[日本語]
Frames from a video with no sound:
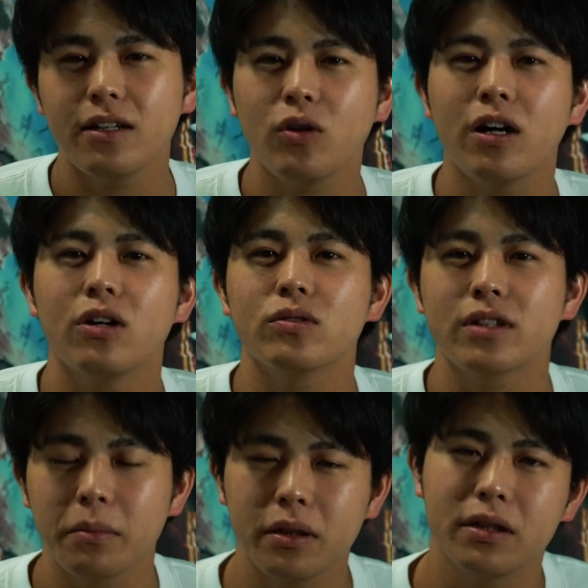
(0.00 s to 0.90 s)
てご飯を
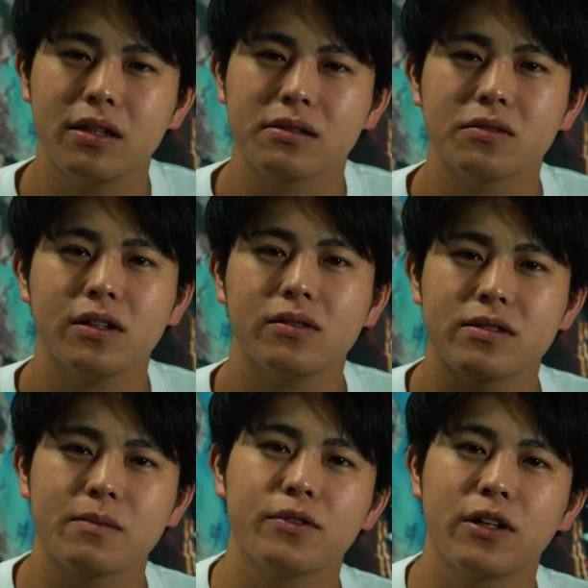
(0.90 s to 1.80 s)
食べてその後
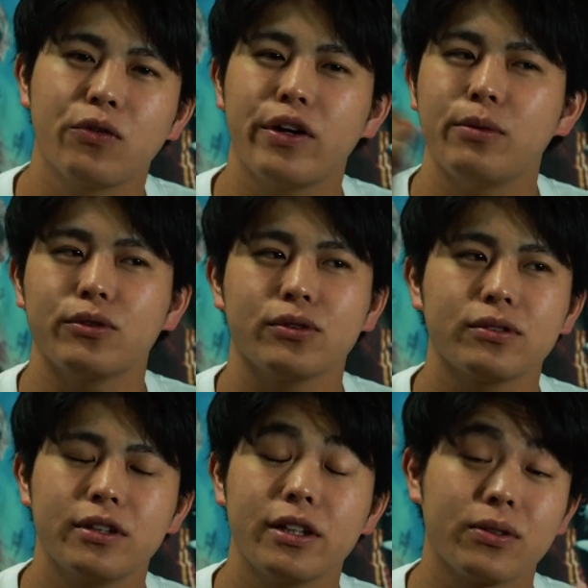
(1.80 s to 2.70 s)
ゼップ名古屋に戻っ
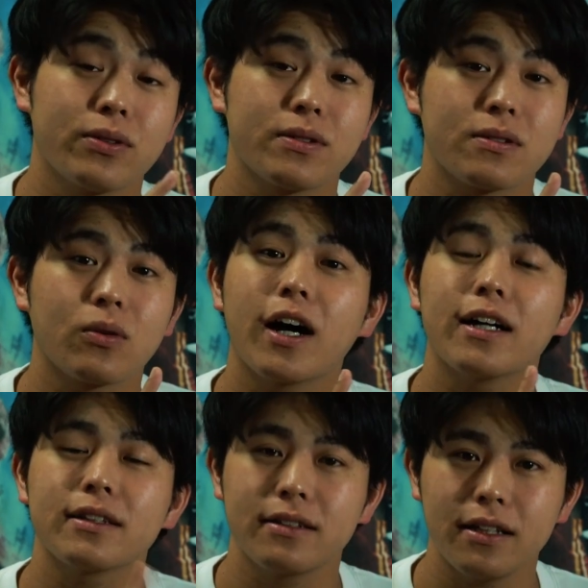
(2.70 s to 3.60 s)
てグッズを
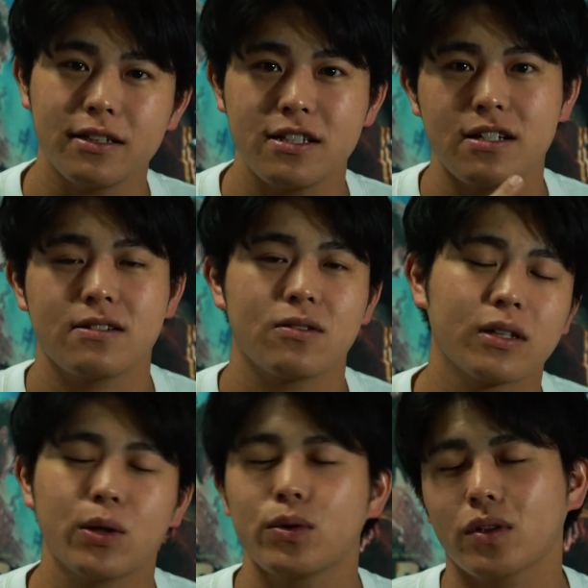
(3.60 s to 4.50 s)
買って T シャツと
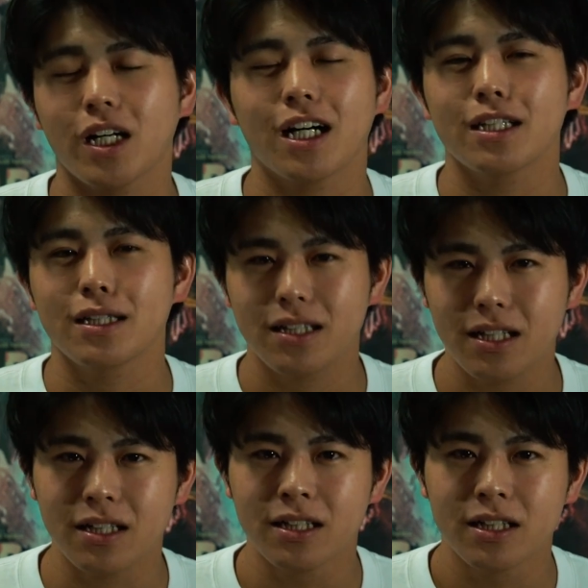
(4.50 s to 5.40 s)
かタオルとか買っ
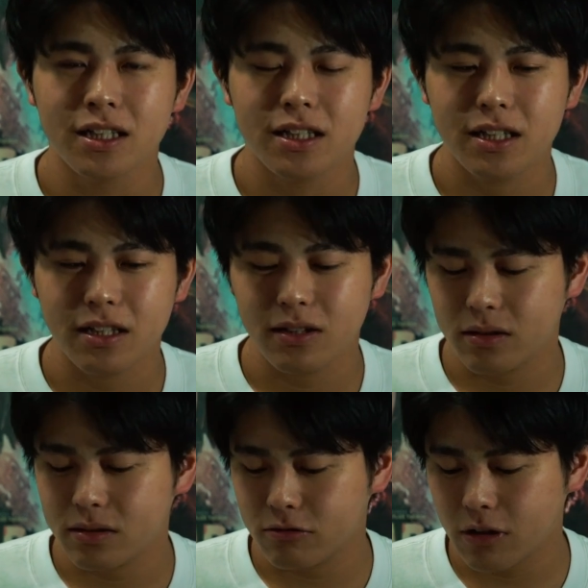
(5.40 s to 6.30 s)
てで
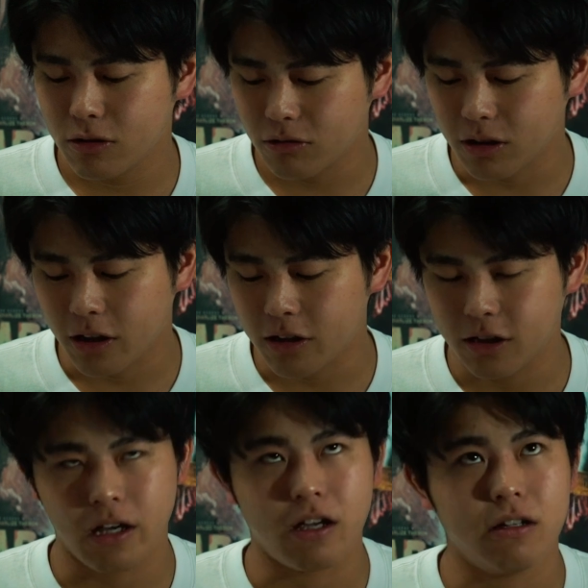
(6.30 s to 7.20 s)
たのが大
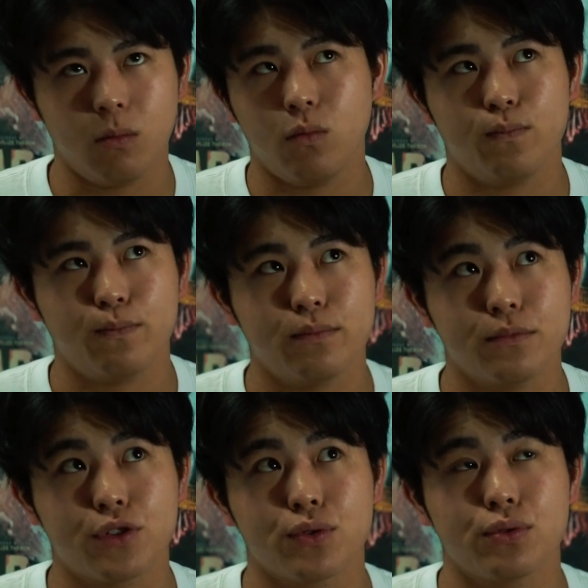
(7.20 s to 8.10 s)
体
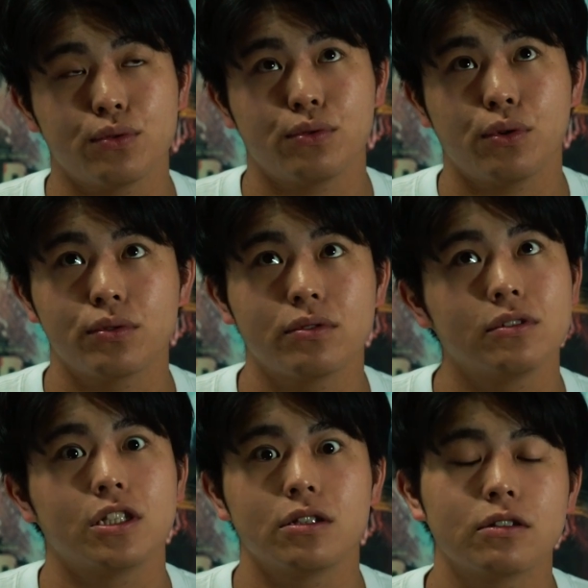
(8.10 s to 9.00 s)

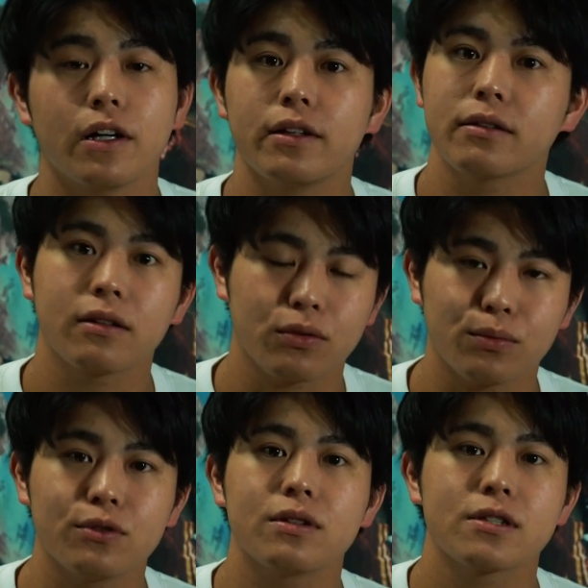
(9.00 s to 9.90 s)
16時ぐらいだったと
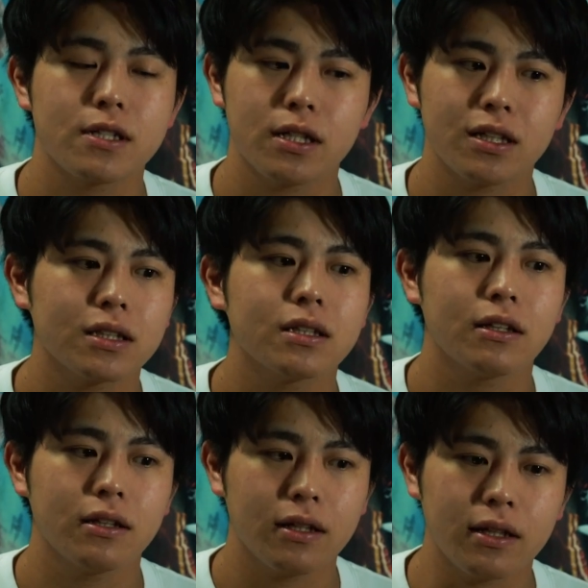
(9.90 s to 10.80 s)
思うんですね
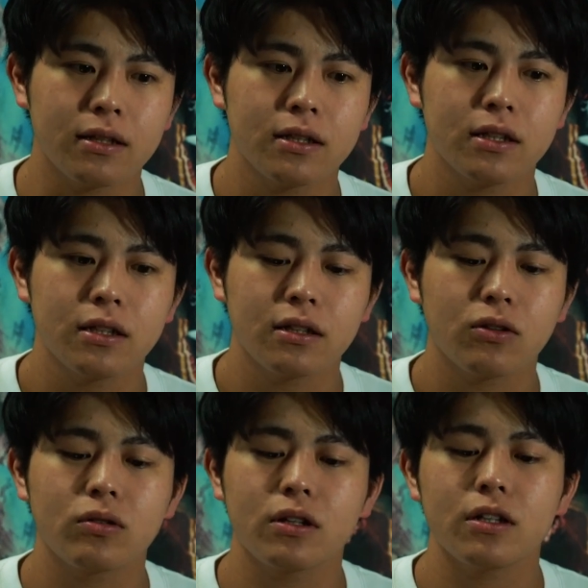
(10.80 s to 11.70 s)
で
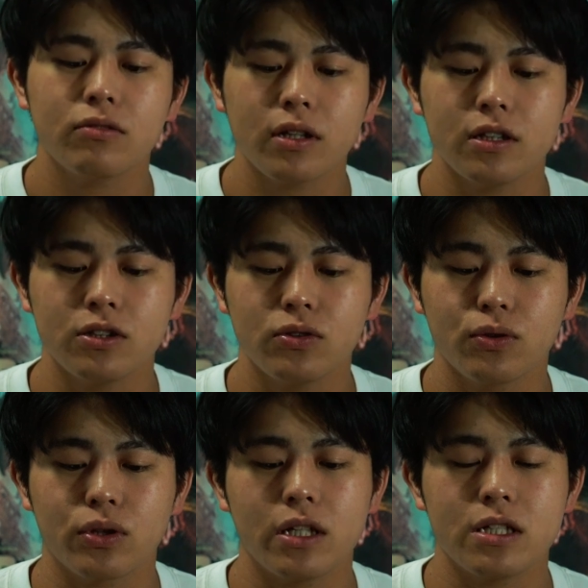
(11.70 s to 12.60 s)
こっからは一応
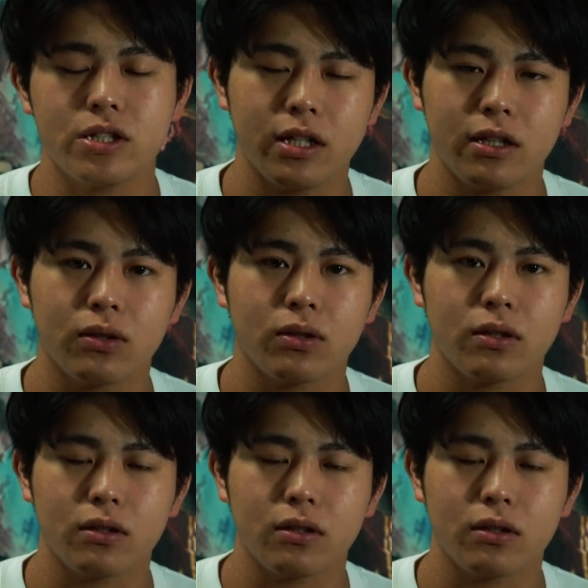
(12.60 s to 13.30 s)
予定していた